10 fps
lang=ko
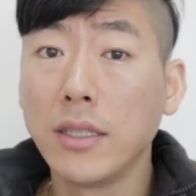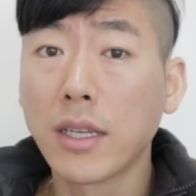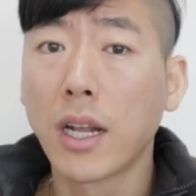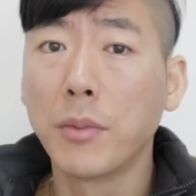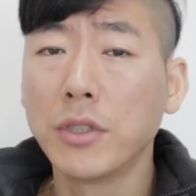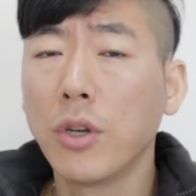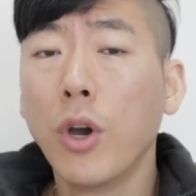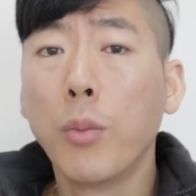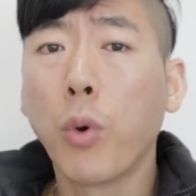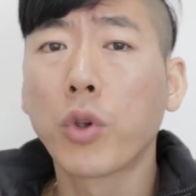이 사람은
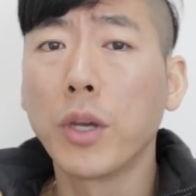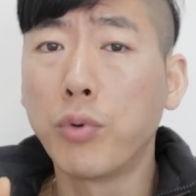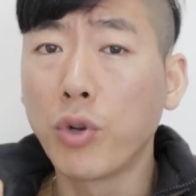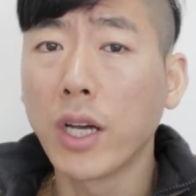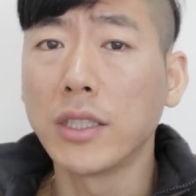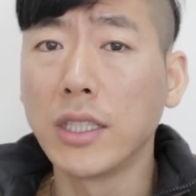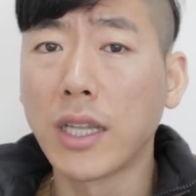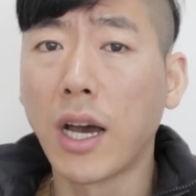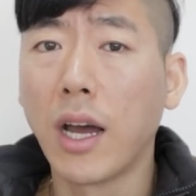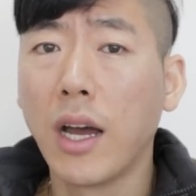복귀
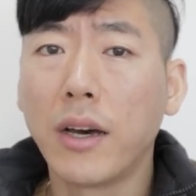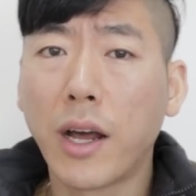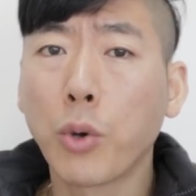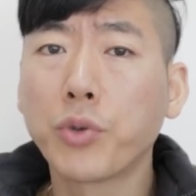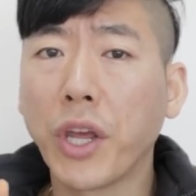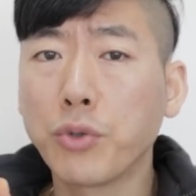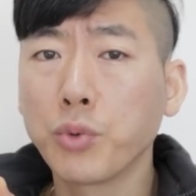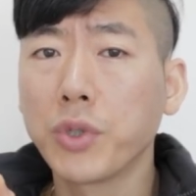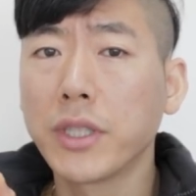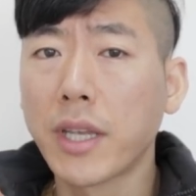불가능이다 라고
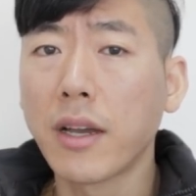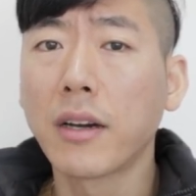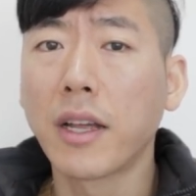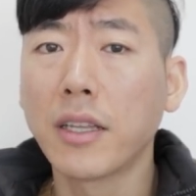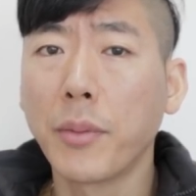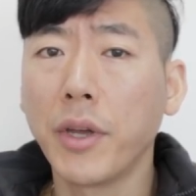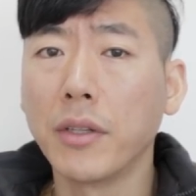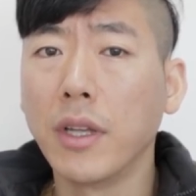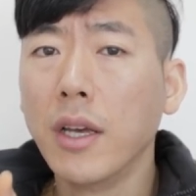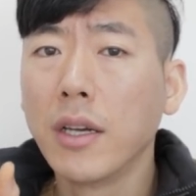대중들이 생각을
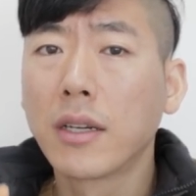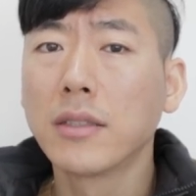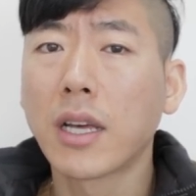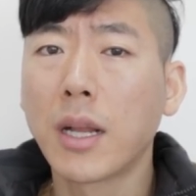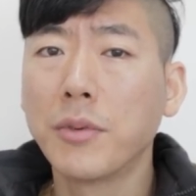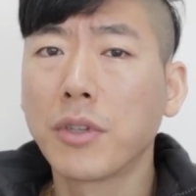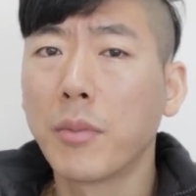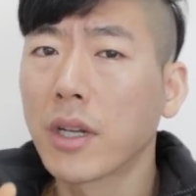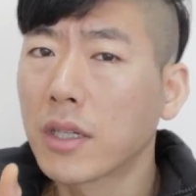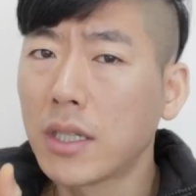한다면 그 사람은
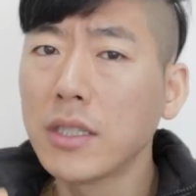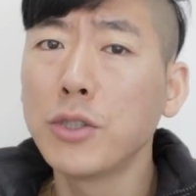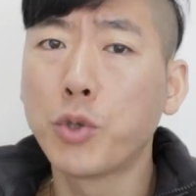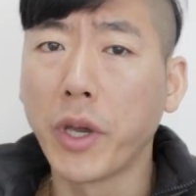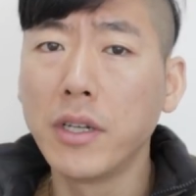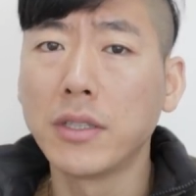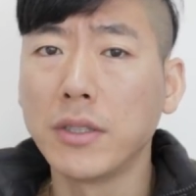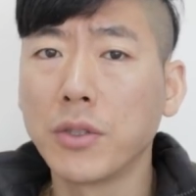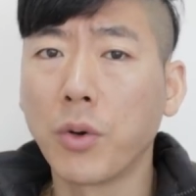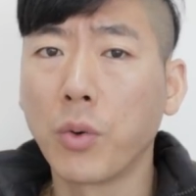정말 큰 죄를
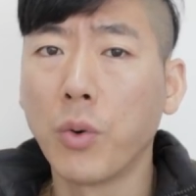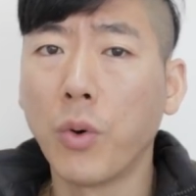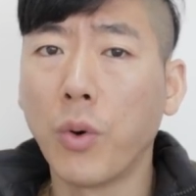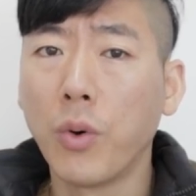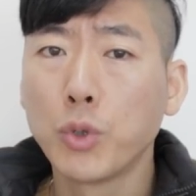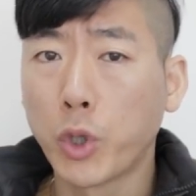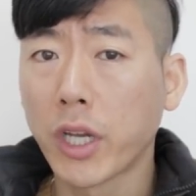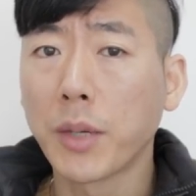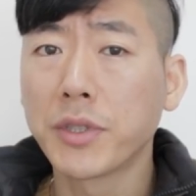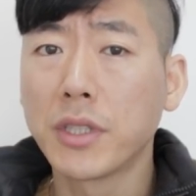짓는 거고
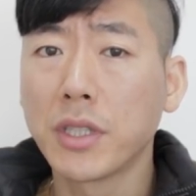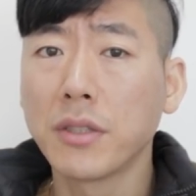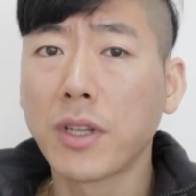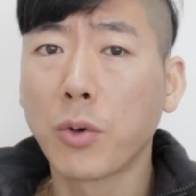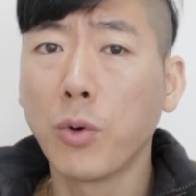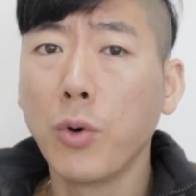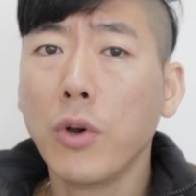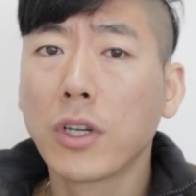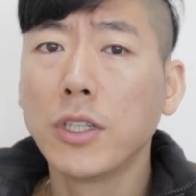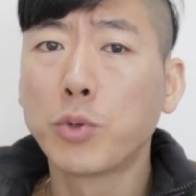죄값을
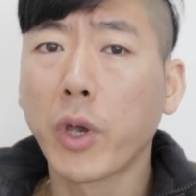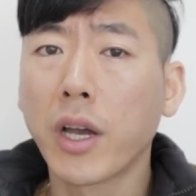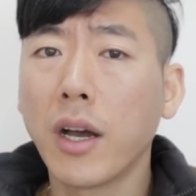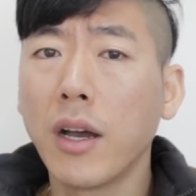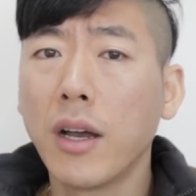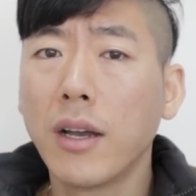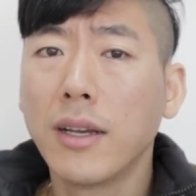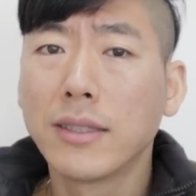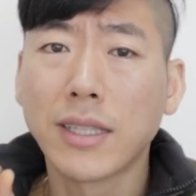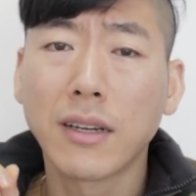치른다고 그
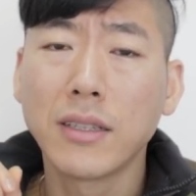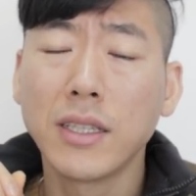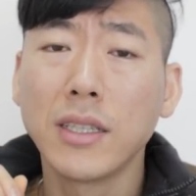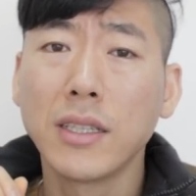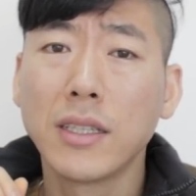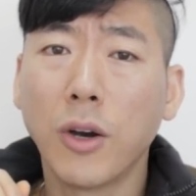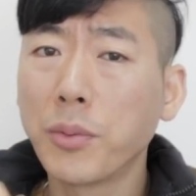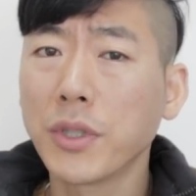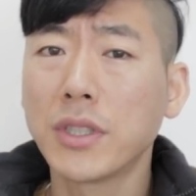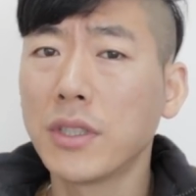죄가 싸그리
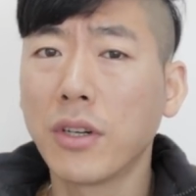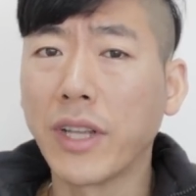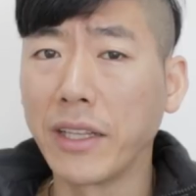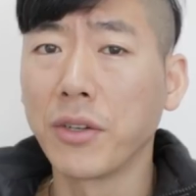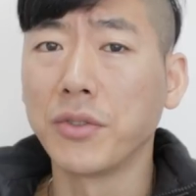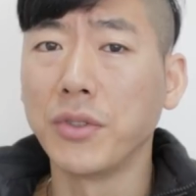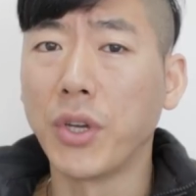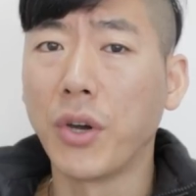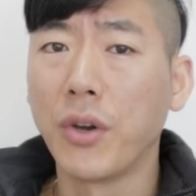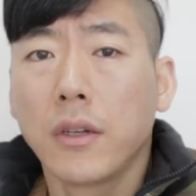없어지는 건
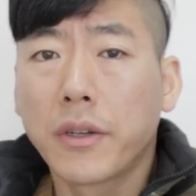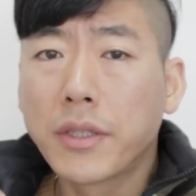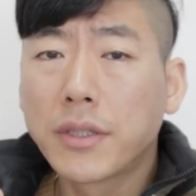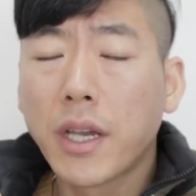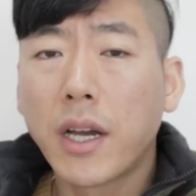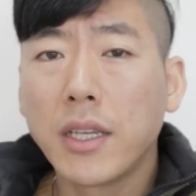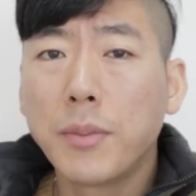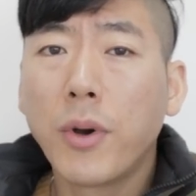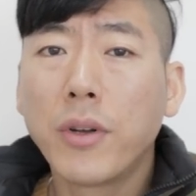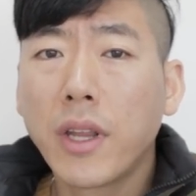아니거든요 그래서 제가
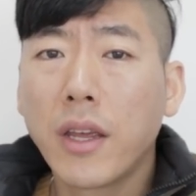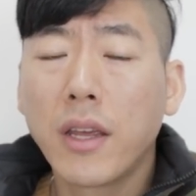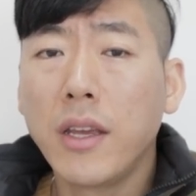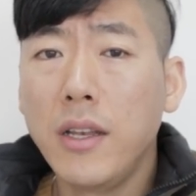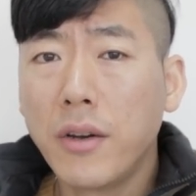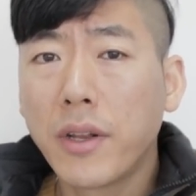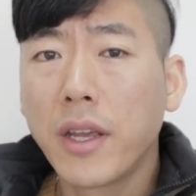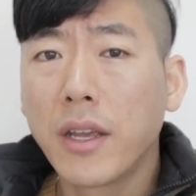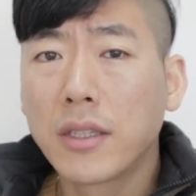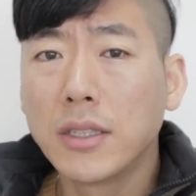이번에
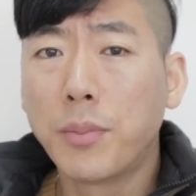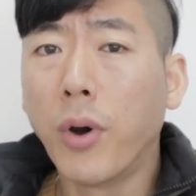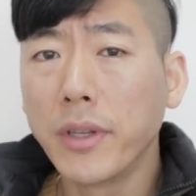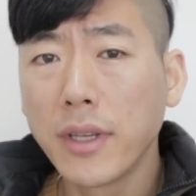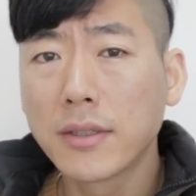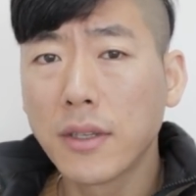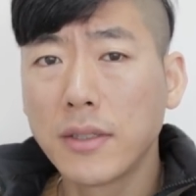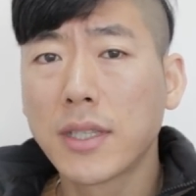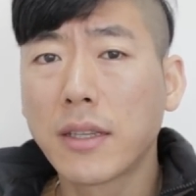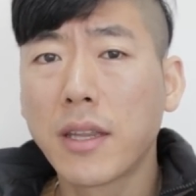일련의 그
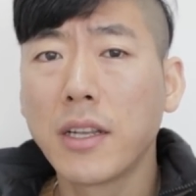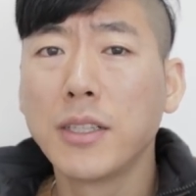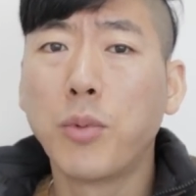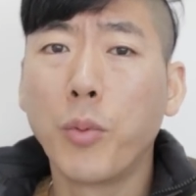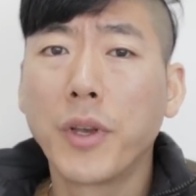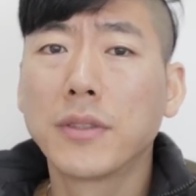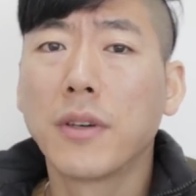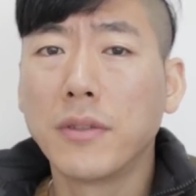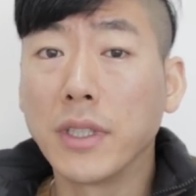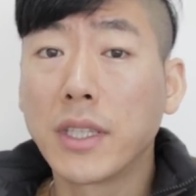버닝썬 사태를
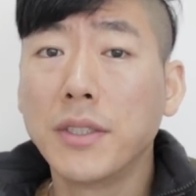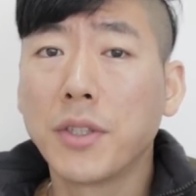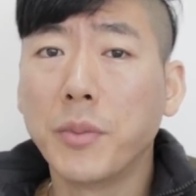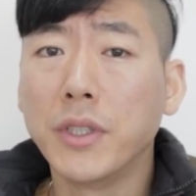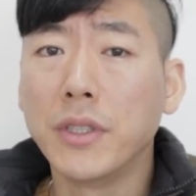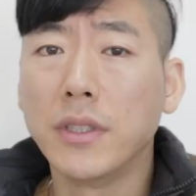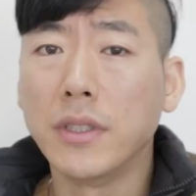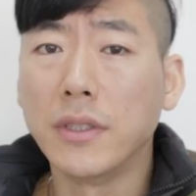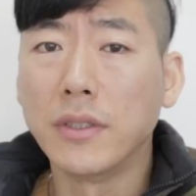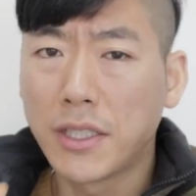보면서 느낀
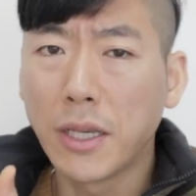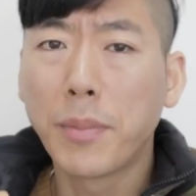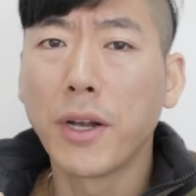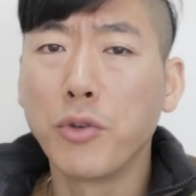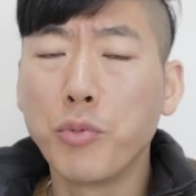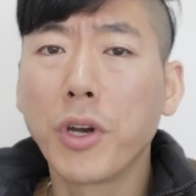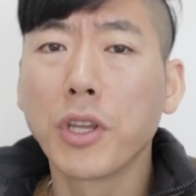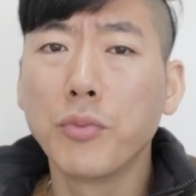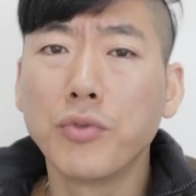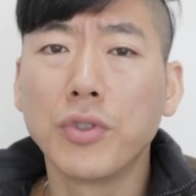점은 제발
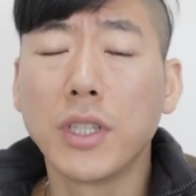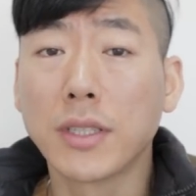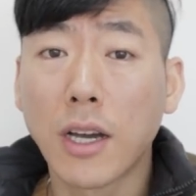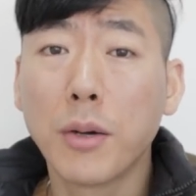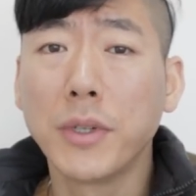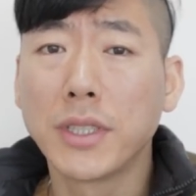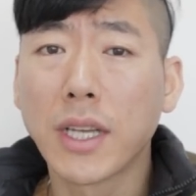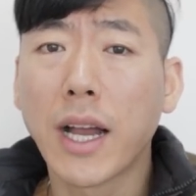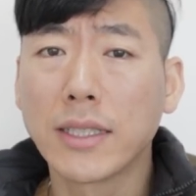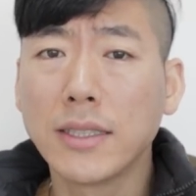유명인분들이 사업을
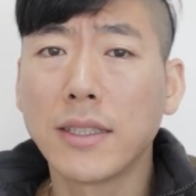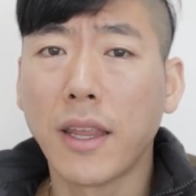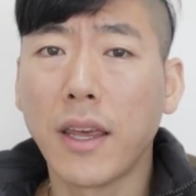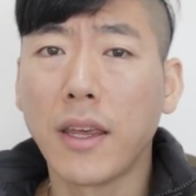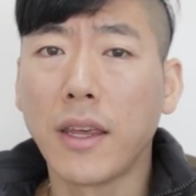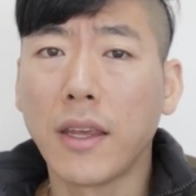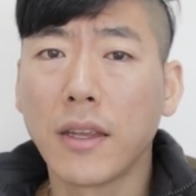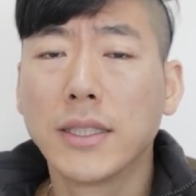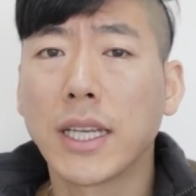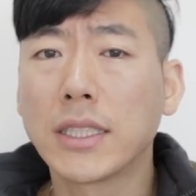시작하실
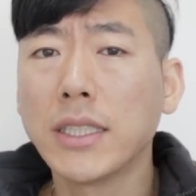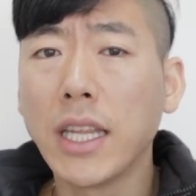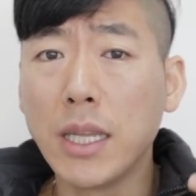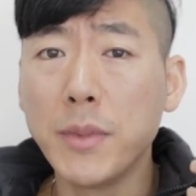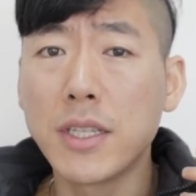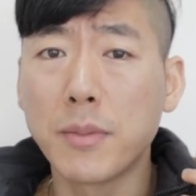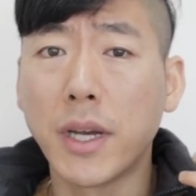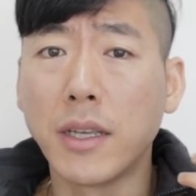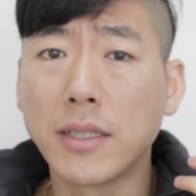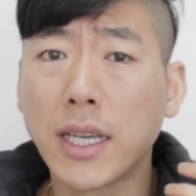때 자신의
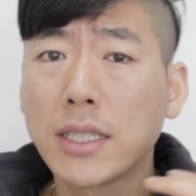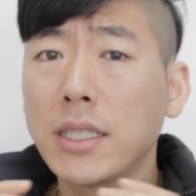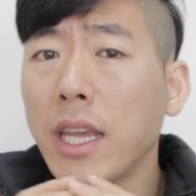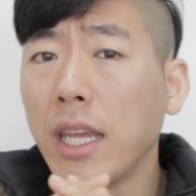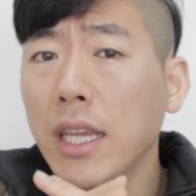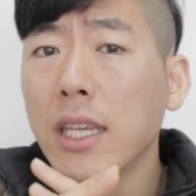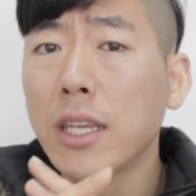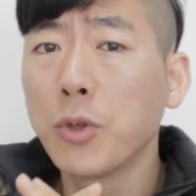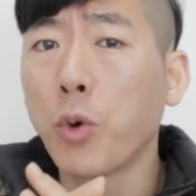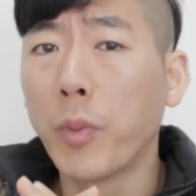이미지만 자신의
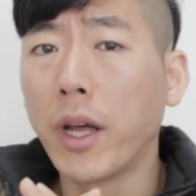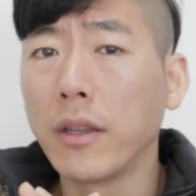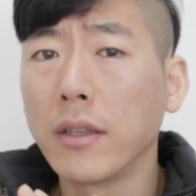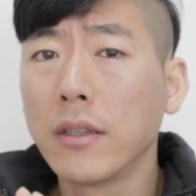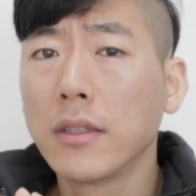인기도만